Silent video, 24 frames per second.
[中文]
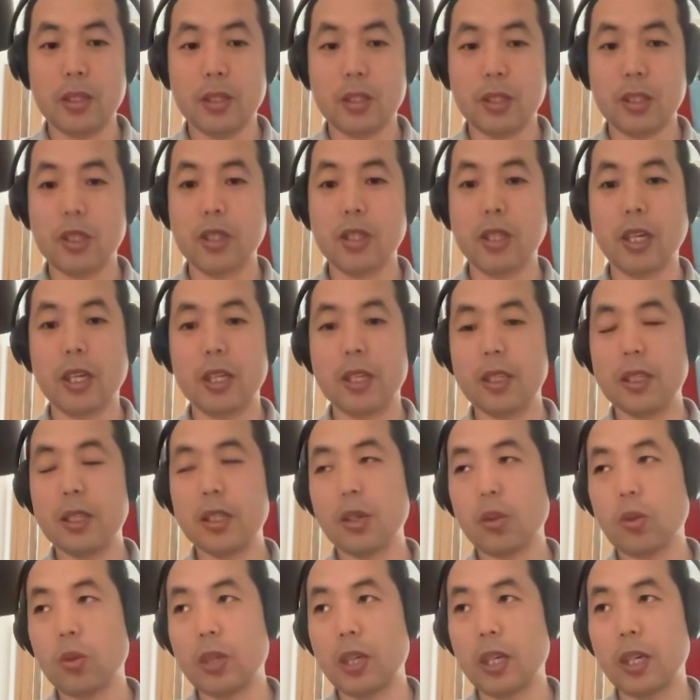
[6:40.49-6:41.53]
支持他的一
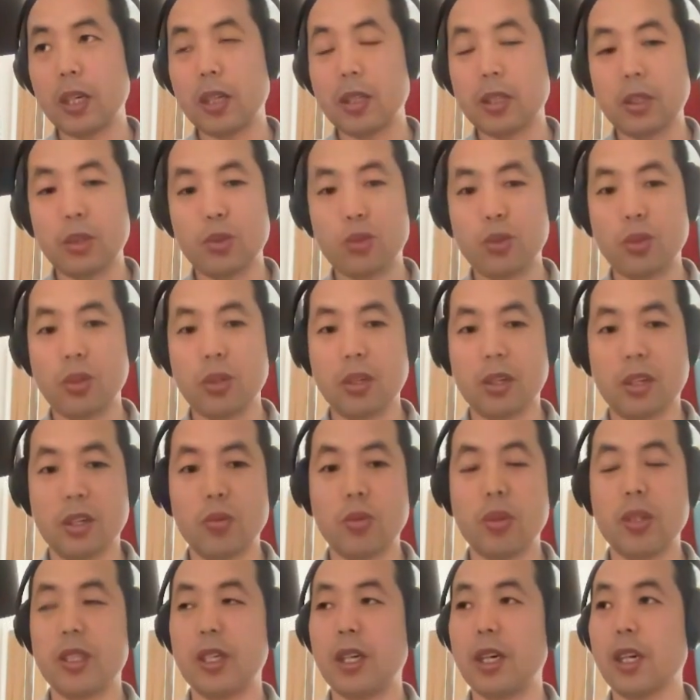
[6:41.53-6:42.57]
些国家和地区，给
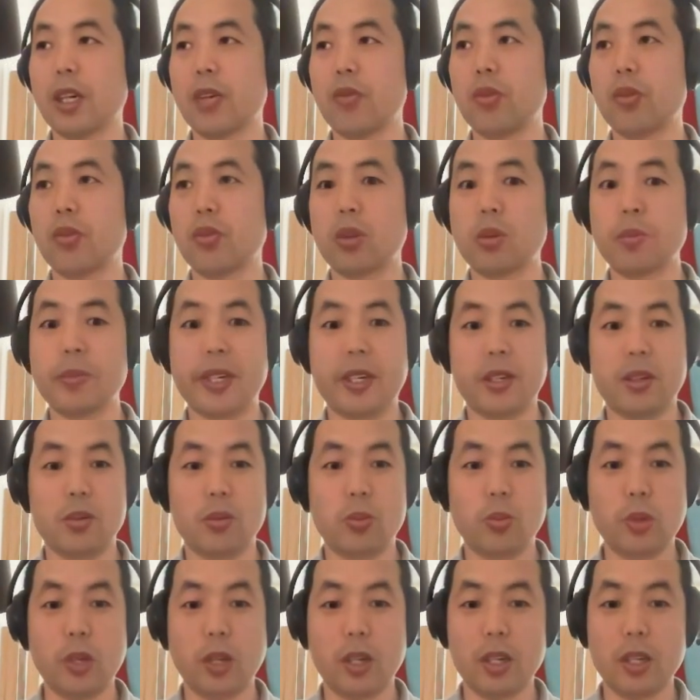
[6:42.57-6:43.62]
我钱，给我装备，
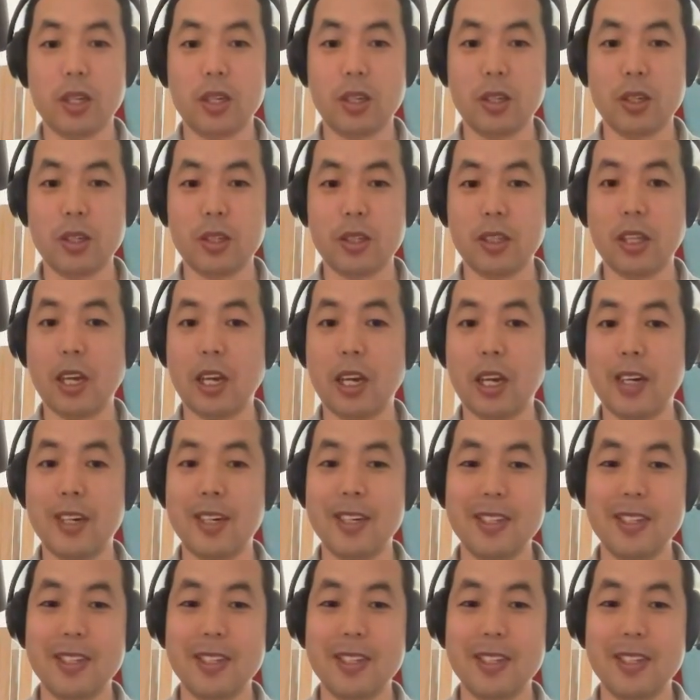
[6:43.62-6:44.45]
我要跟俄罗斯打，